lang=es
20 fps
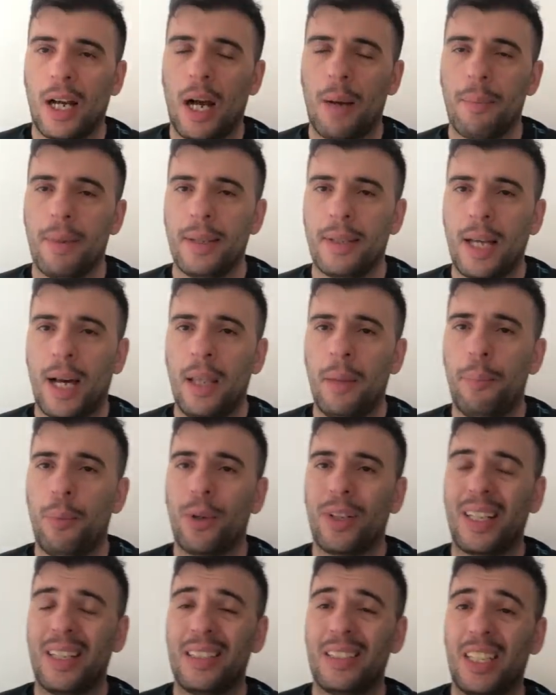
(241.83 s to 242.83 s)
a mitad
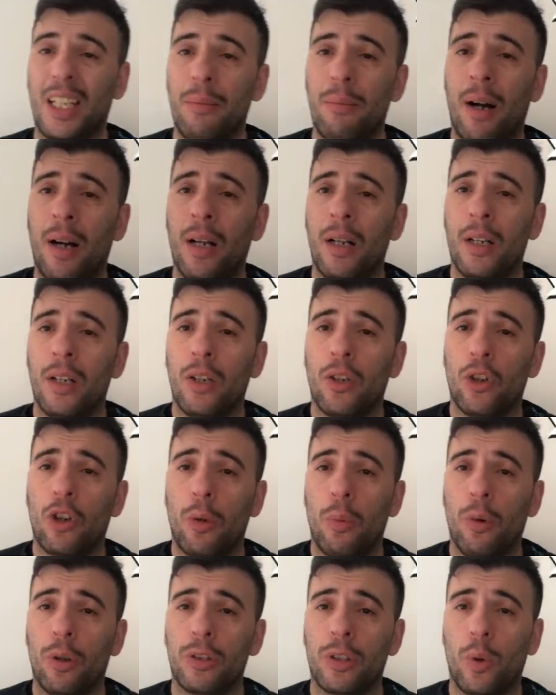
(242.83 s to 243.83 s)
porque encima
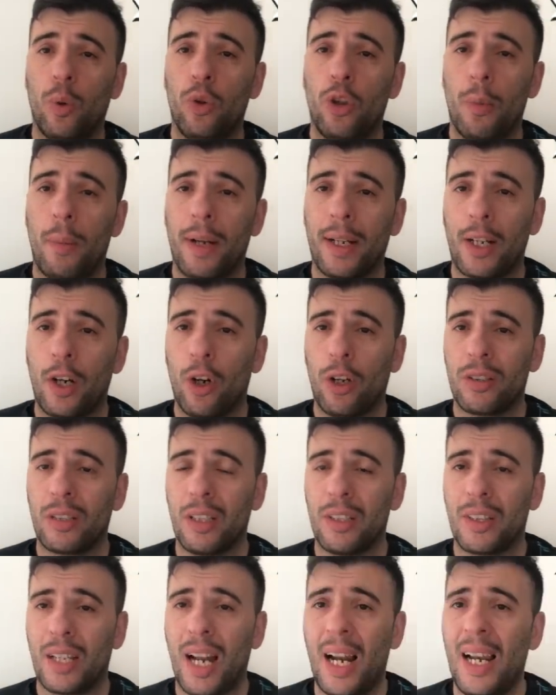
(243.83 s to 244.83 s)
como segundo marcador
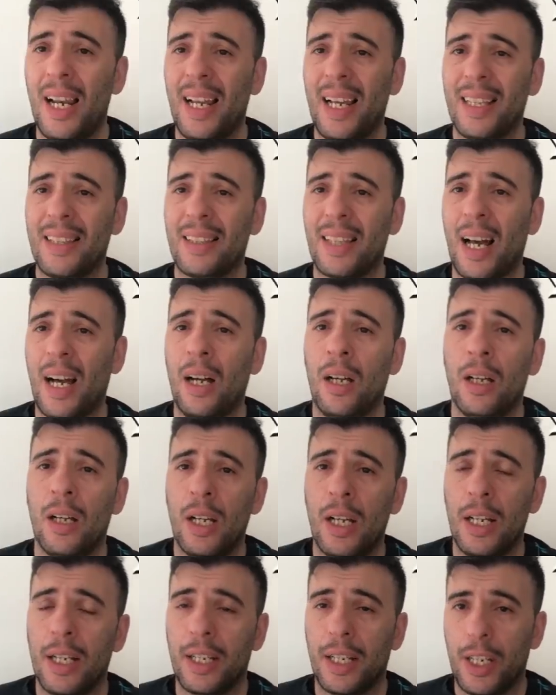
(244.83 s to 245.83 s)
central está
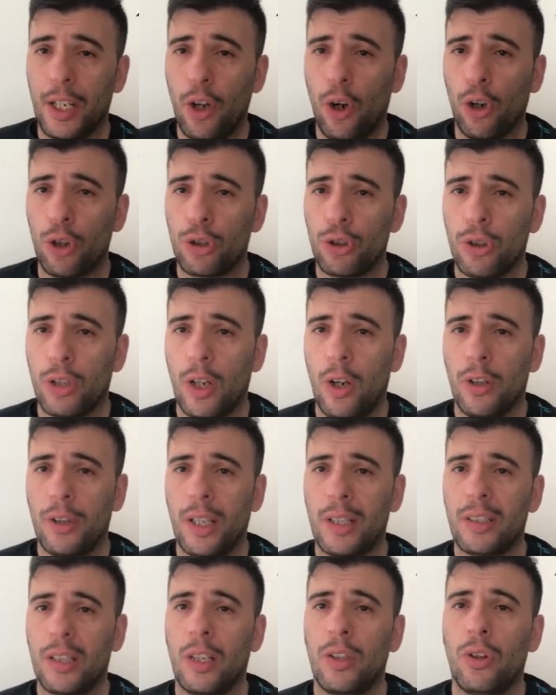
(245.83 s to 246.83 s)
Quirós, que lo está
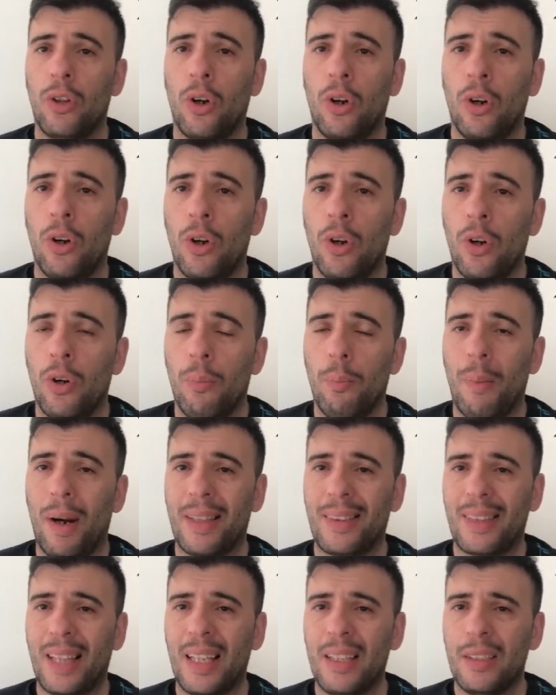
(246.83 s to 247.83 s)
haciendo
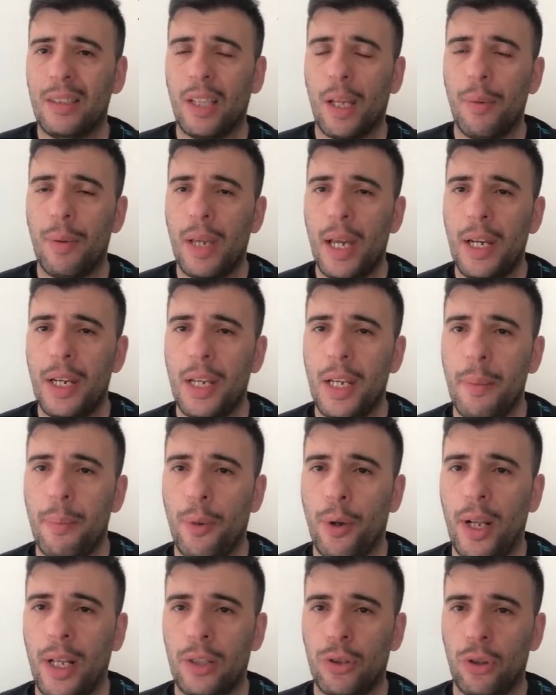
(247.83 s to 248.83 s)
bastante bien y
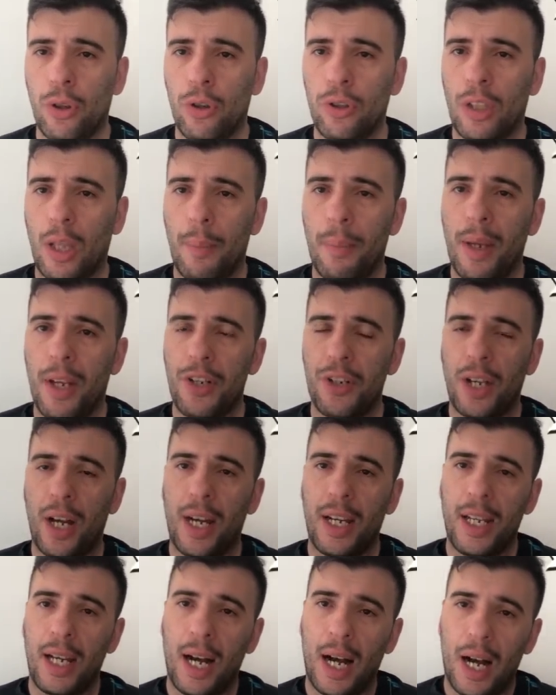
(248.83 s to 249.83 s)
por eso también
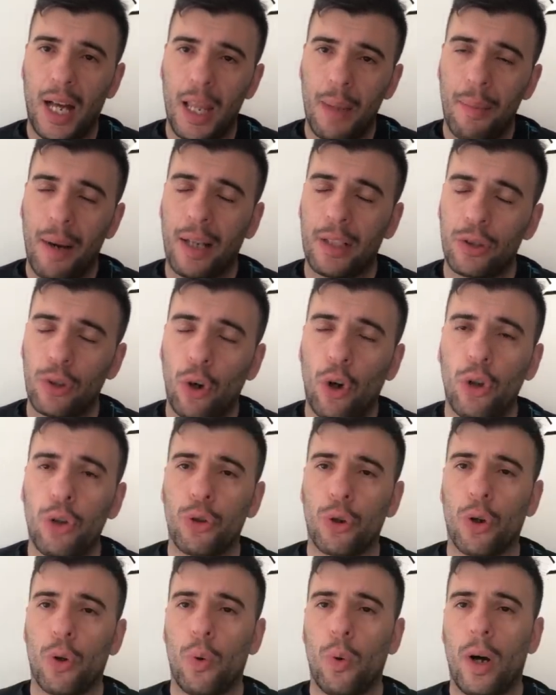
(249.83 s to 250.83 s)
llegaría además
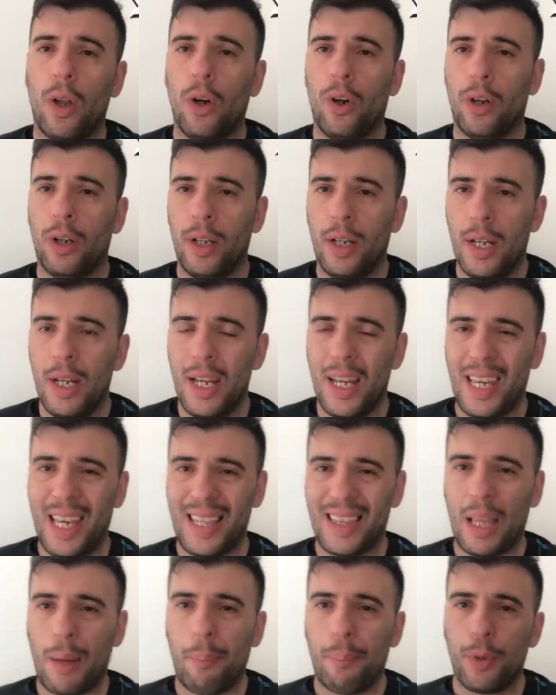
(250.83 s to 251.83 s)
otro jugador y
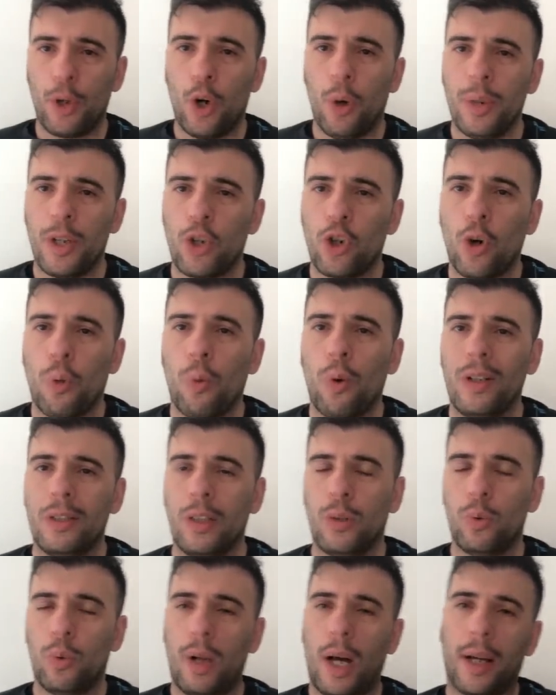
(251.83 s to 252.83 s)
está Piovi como el
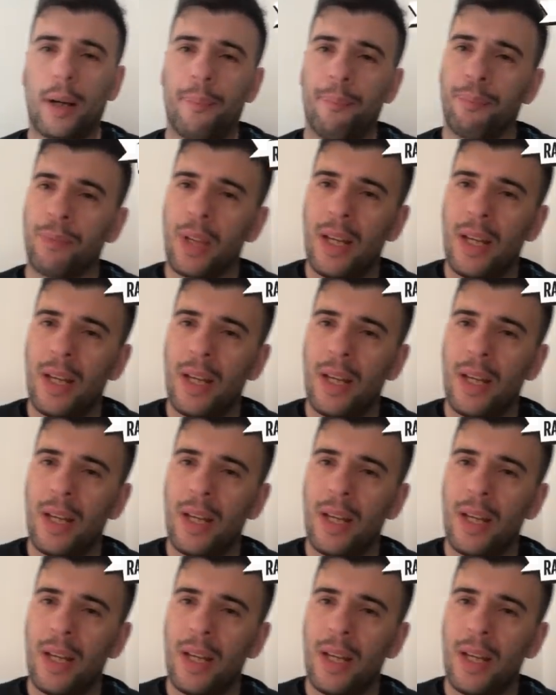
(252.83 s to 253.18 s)
titular.